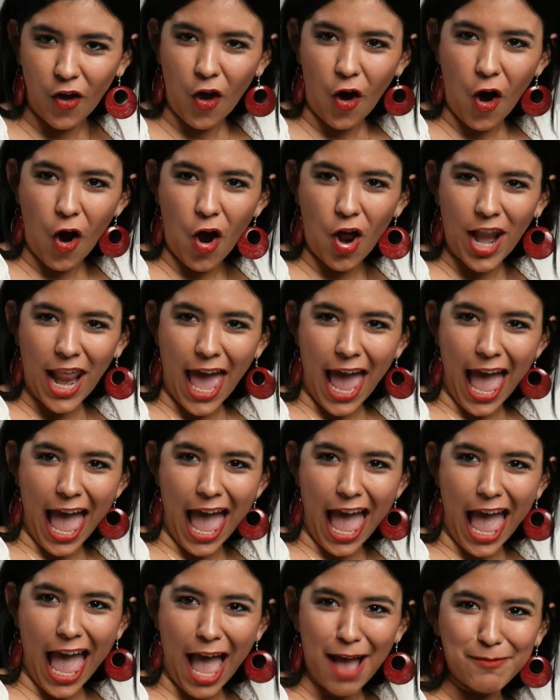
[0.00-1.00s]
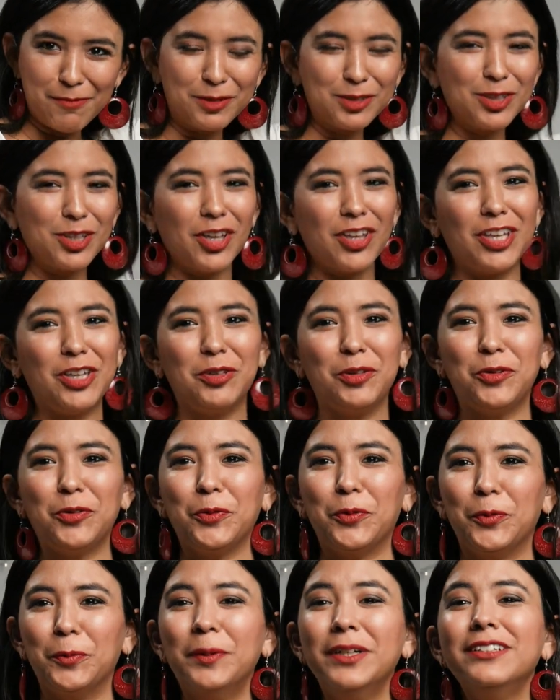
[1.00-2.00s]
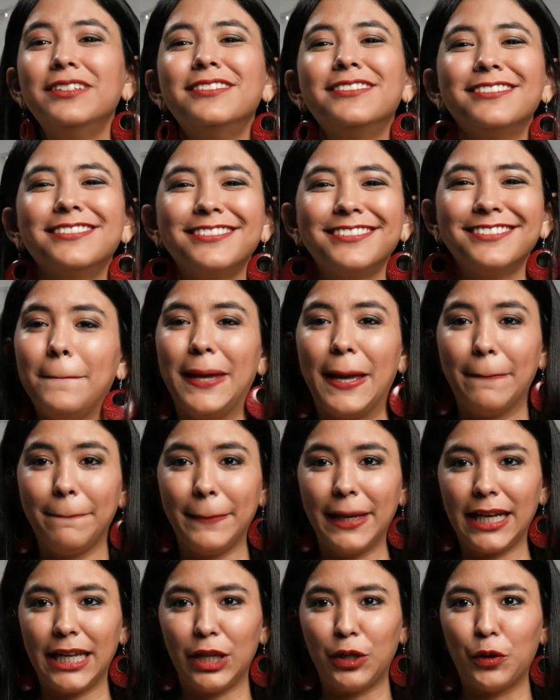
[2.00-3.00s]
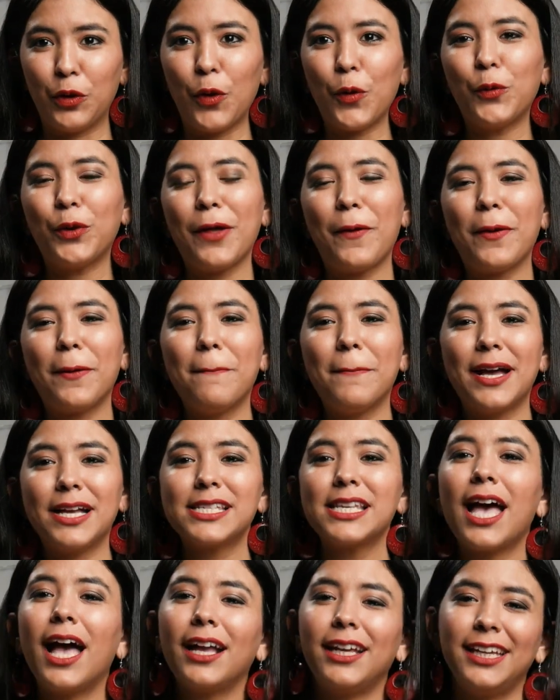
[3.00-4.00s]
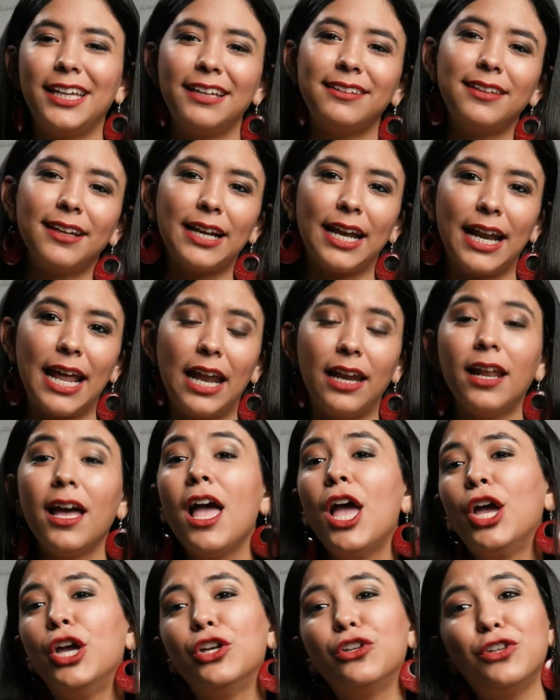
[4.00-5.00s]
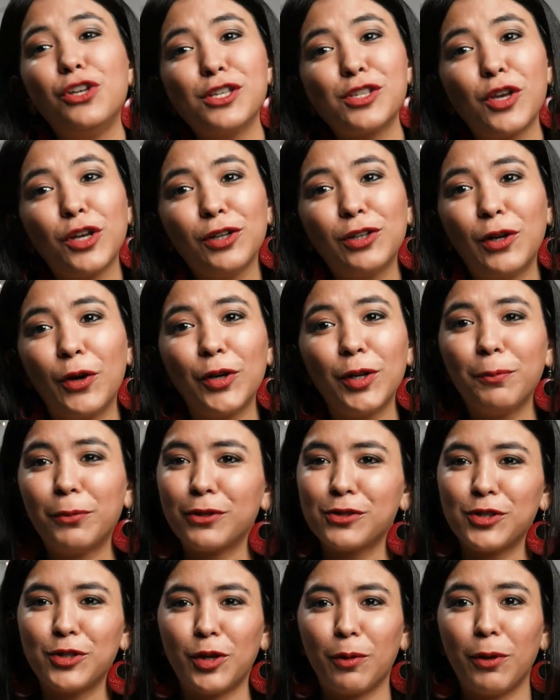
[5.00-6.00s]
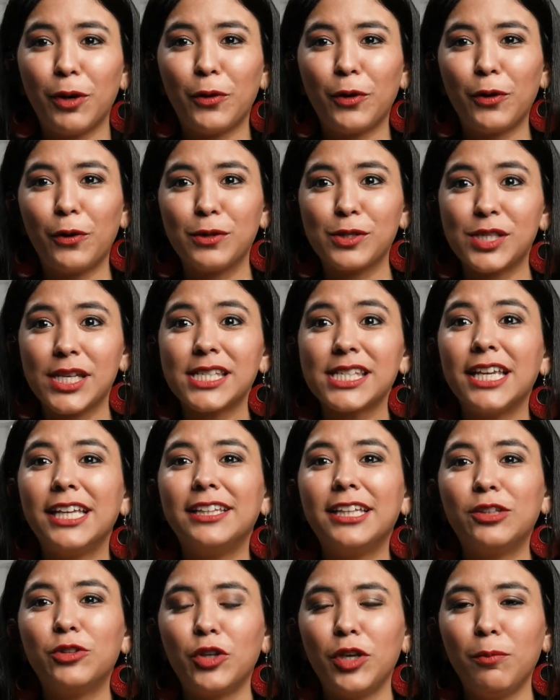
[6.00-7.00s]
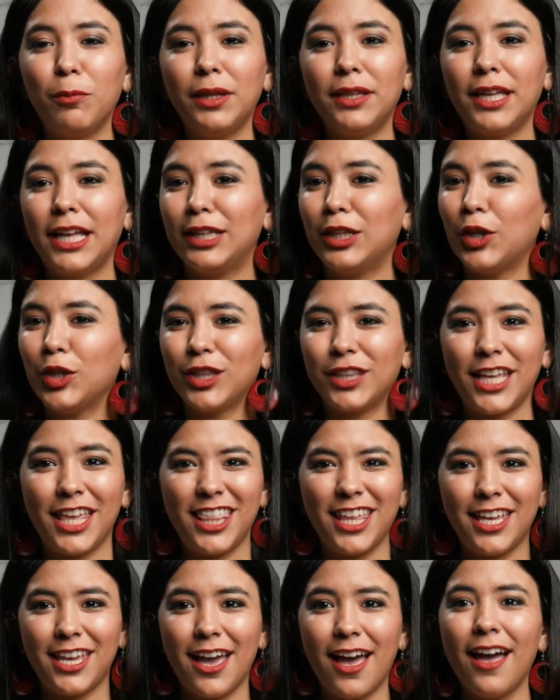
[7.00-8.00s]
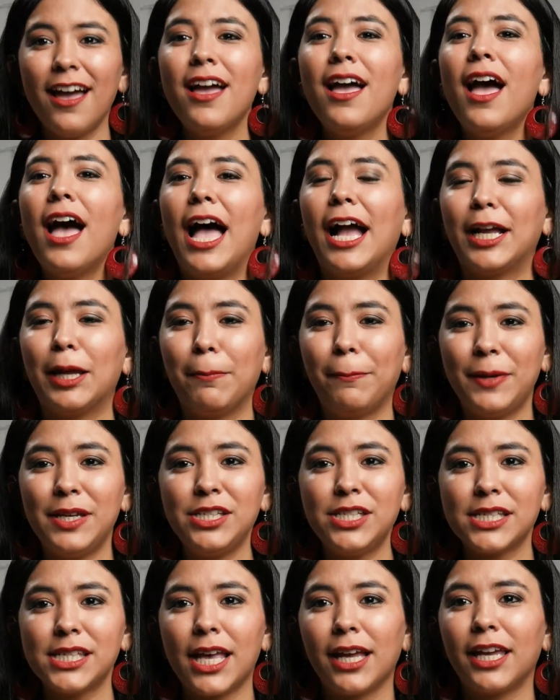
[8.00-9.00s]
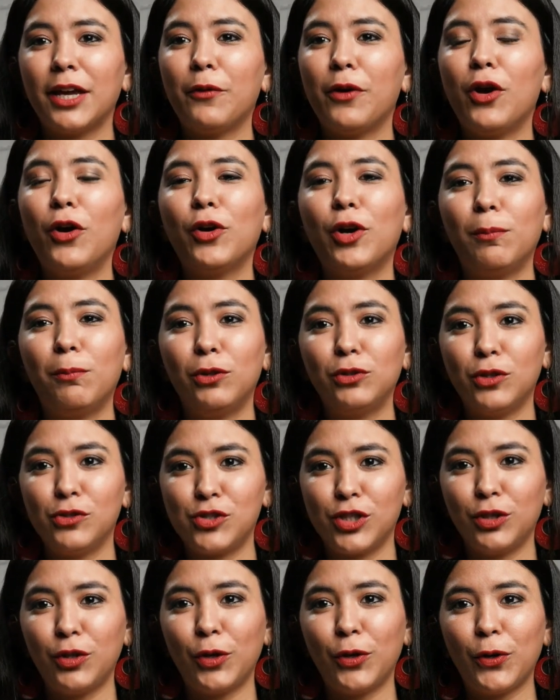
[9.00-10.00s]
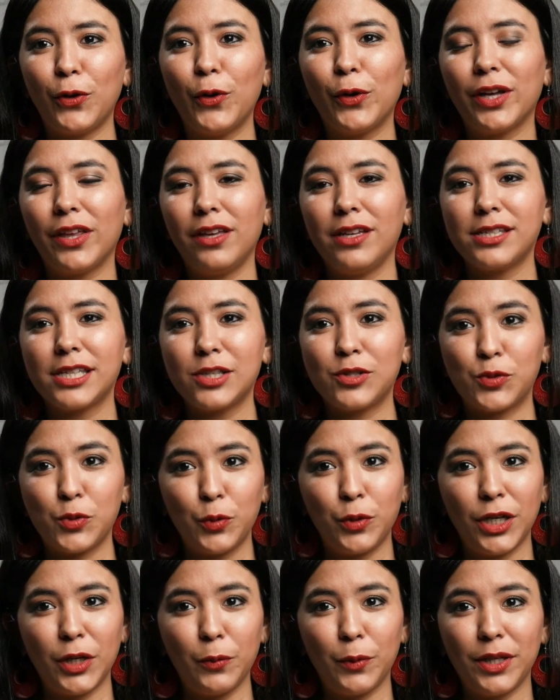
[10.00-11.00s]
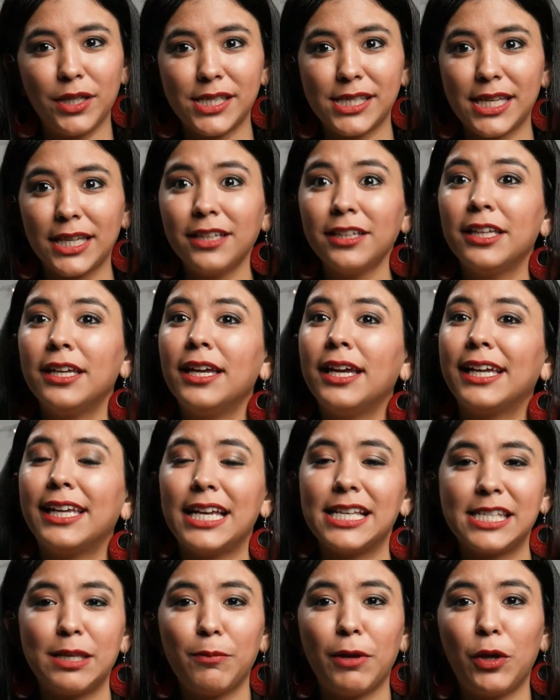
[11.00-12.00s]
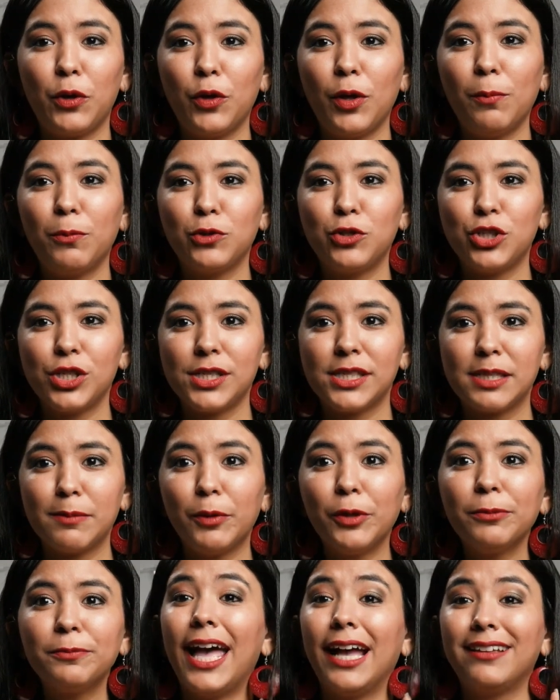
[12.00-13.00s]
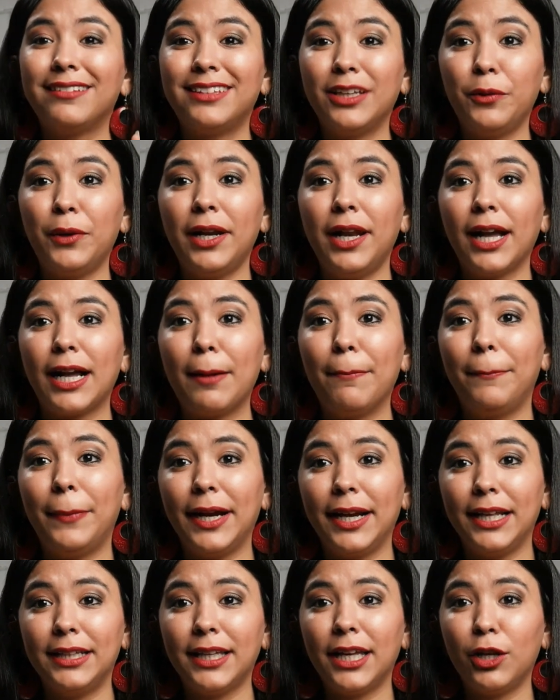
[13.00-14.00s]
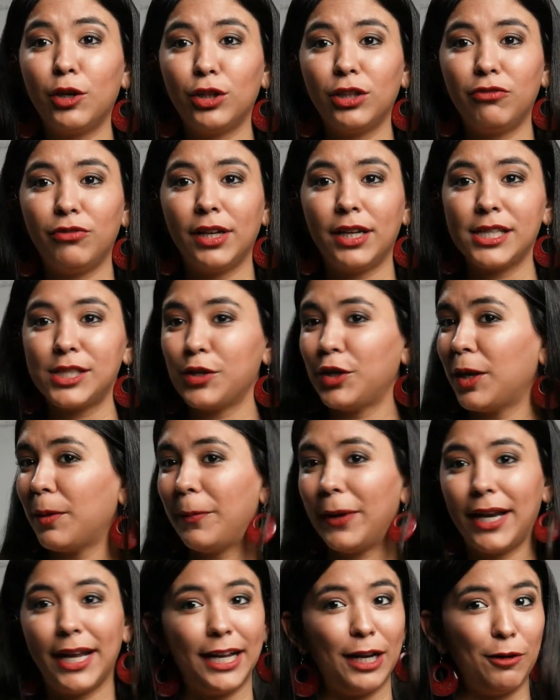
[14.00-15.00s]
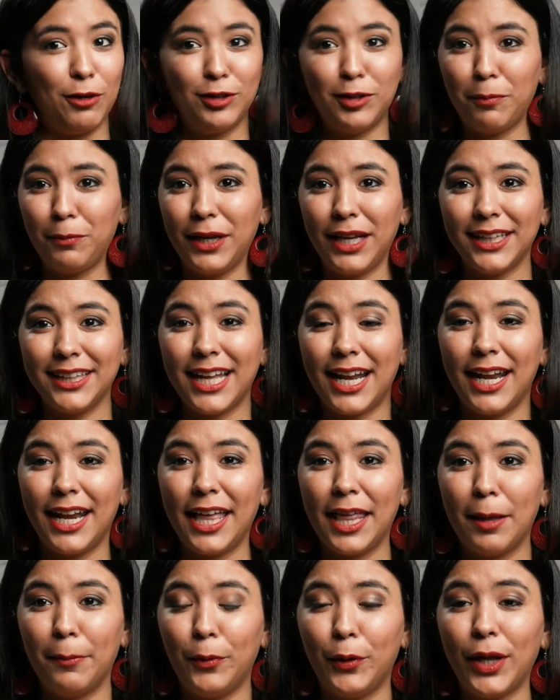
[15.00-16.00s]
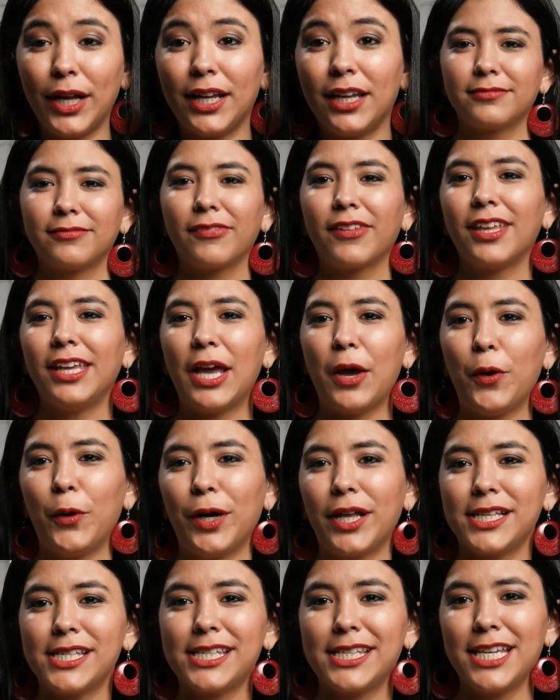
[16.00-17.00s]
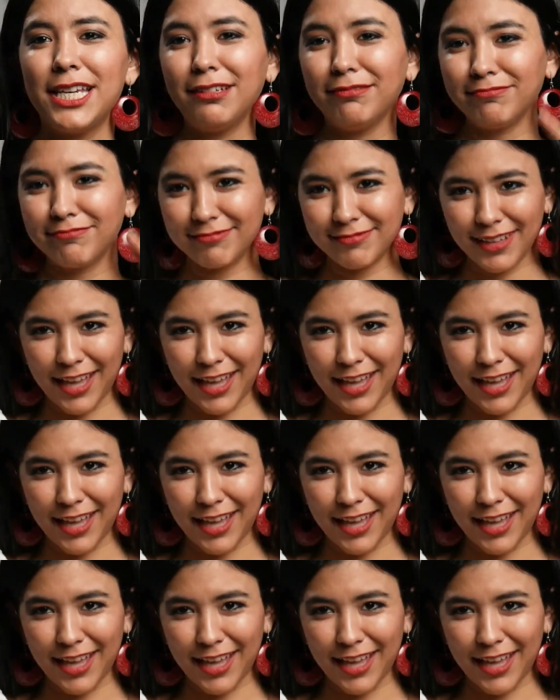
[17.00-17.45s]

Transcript: Hola, mundo de YouTube. Bienvenido una vez más aquí a este canal. Yo soy Glory por si no me conoces y te estoy invitando desde ya a que pinches aquí abajo en el botoncito rojo que dice suscribirse, que así me ayudas muchísimo. Actives la campanita de notificaciones para que no te pierdas nada por aquí. Y ahora sí,